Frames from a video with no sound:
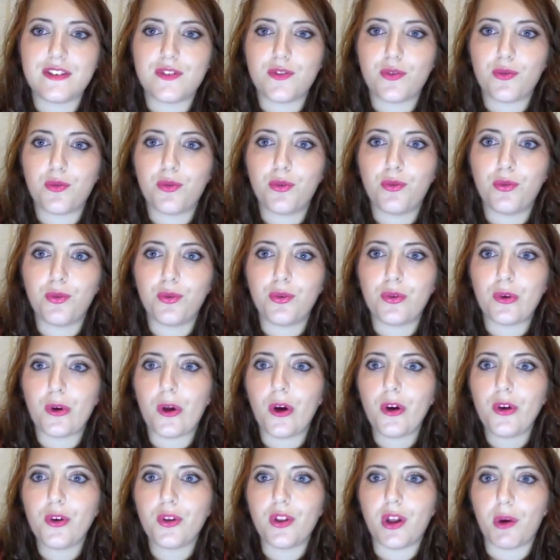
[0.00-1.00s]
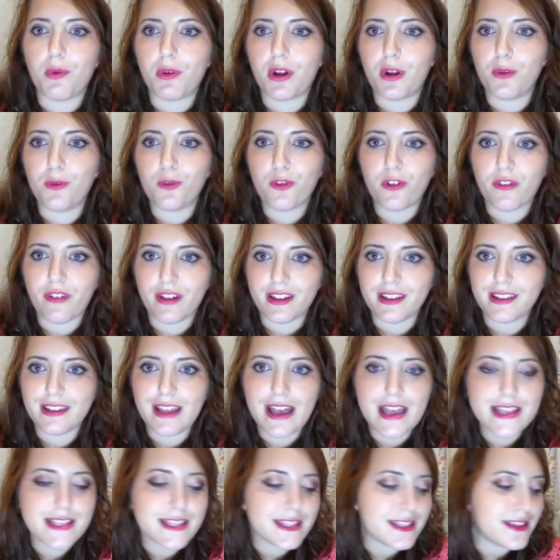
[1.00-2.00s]
steso su tutto l'occhio dà una luce
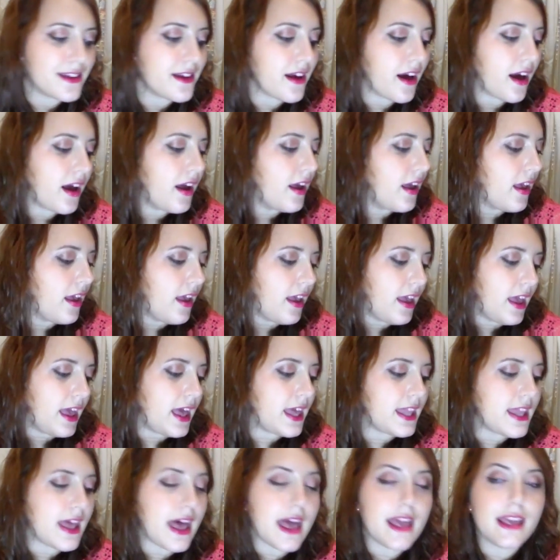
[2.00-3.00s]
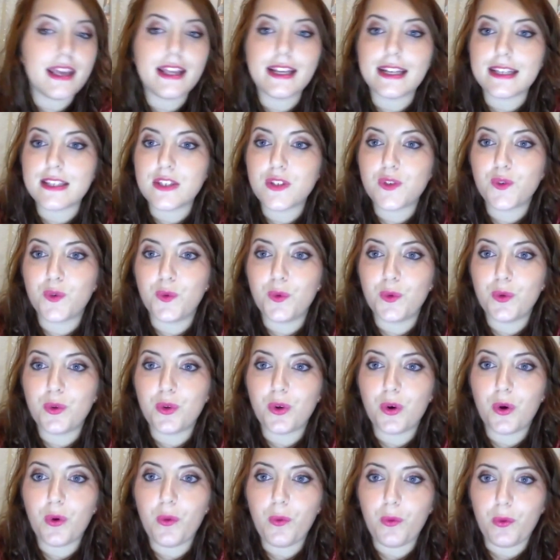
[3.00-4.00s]
fantastica ed è in
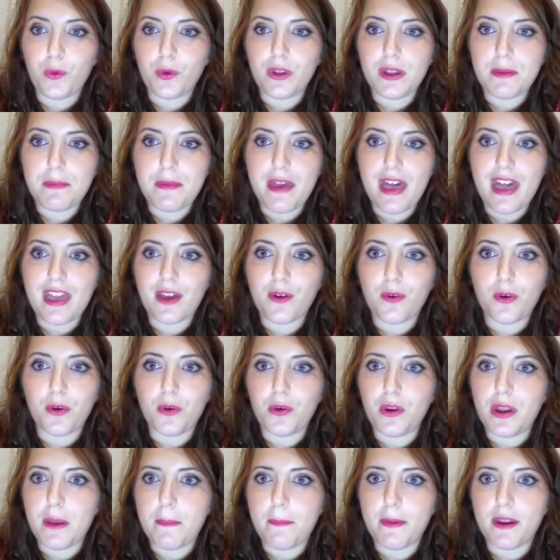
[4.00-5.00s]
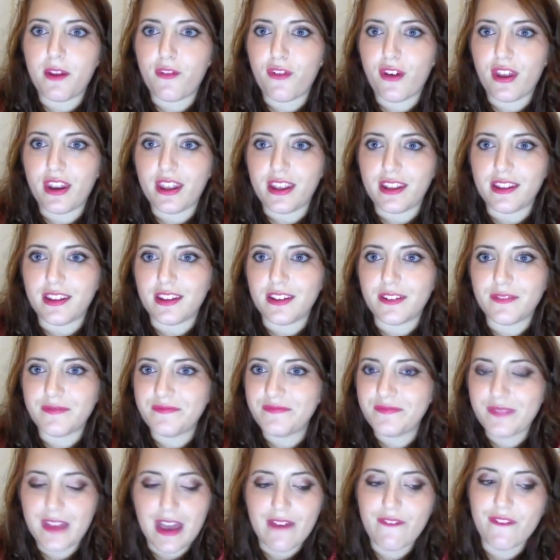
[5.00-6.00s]
assoluto uno dei miei colori
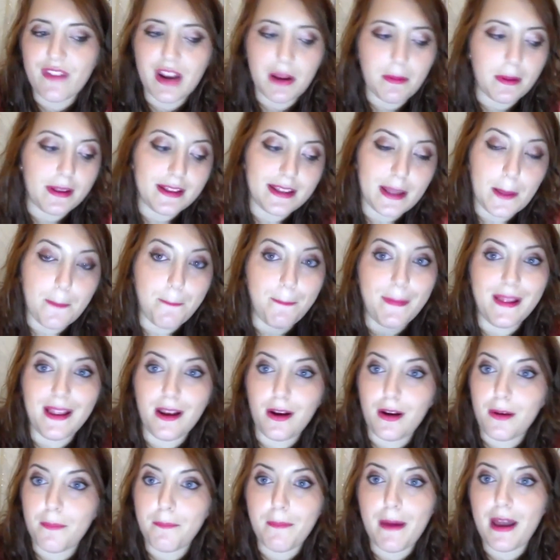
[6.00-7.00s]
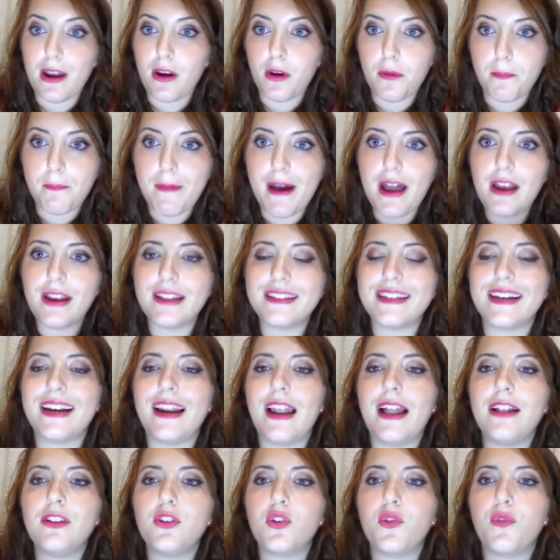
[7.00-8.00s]
preferiti è veramente be bello bello
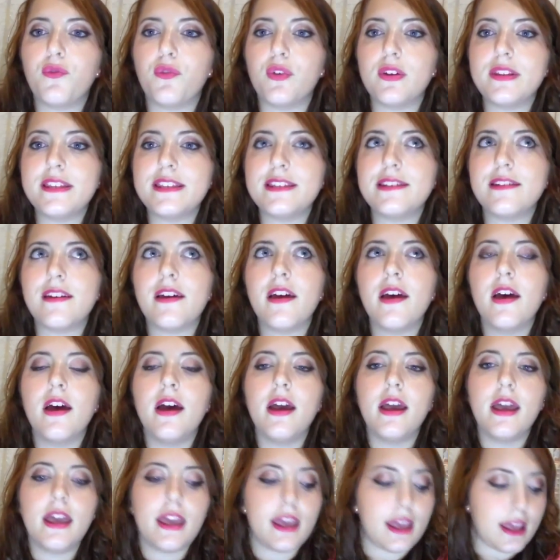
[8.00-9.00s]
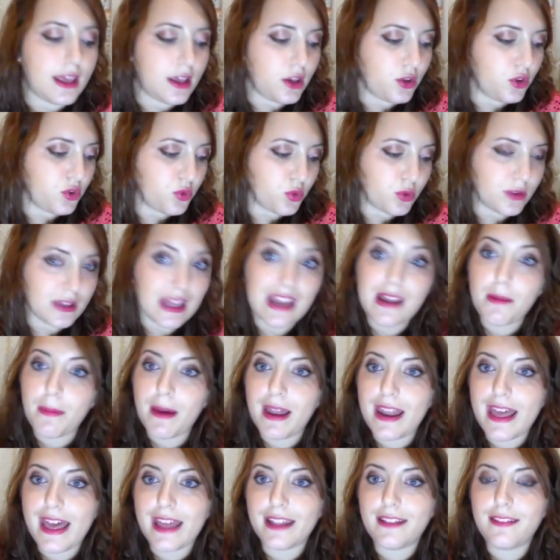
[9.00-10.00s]
tra l'altro forse eh, in tutta la
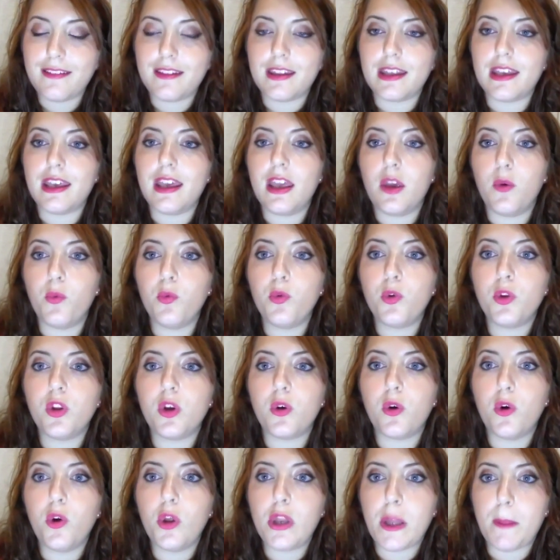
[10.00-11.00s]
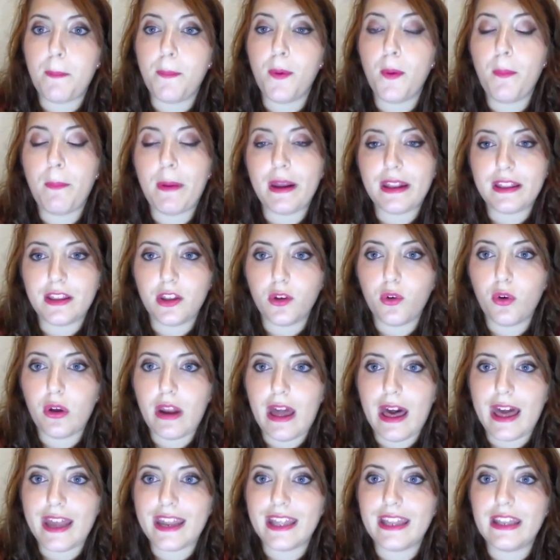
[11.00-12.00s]
palette è uno dei colori più
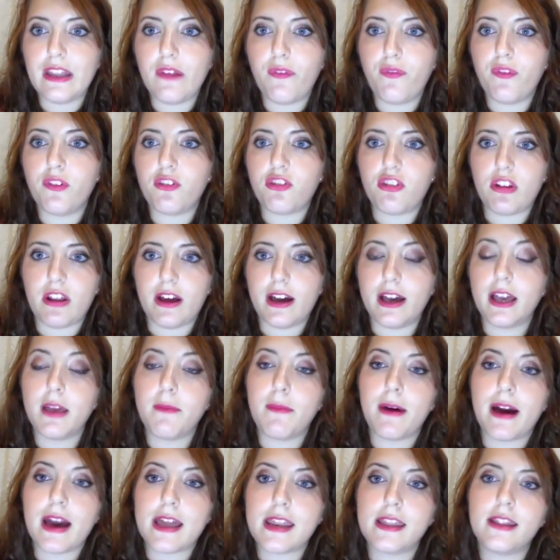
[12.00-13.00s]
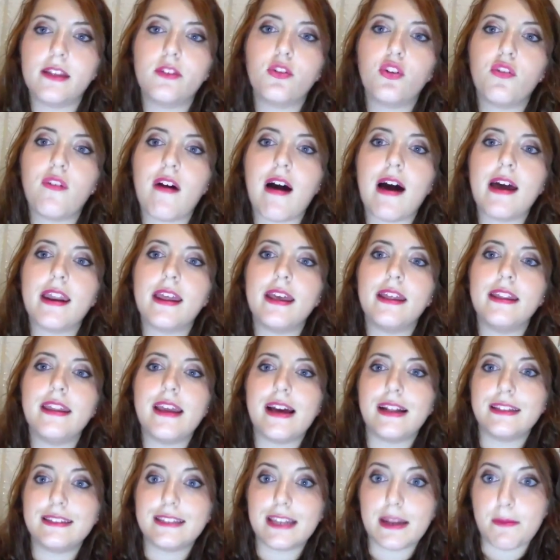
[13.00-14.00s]
particolari e difficili anche magari da trovare
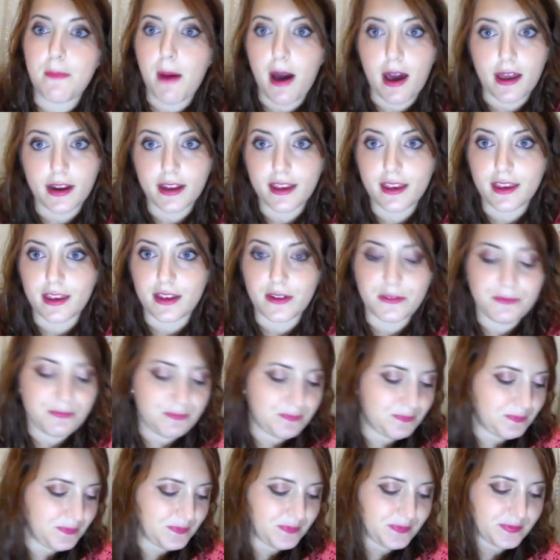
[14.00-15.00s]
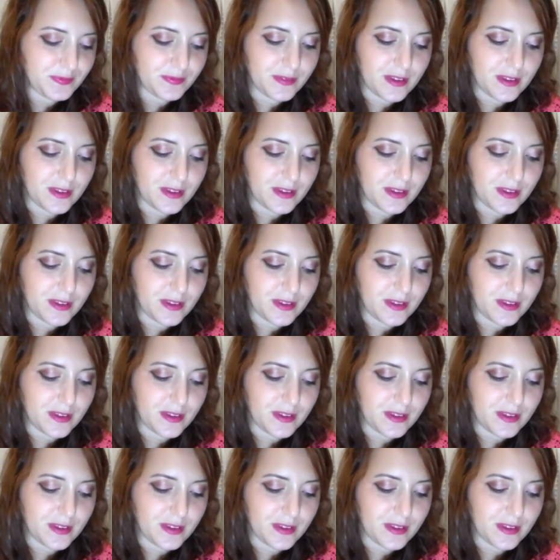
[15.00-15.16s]
di altre marche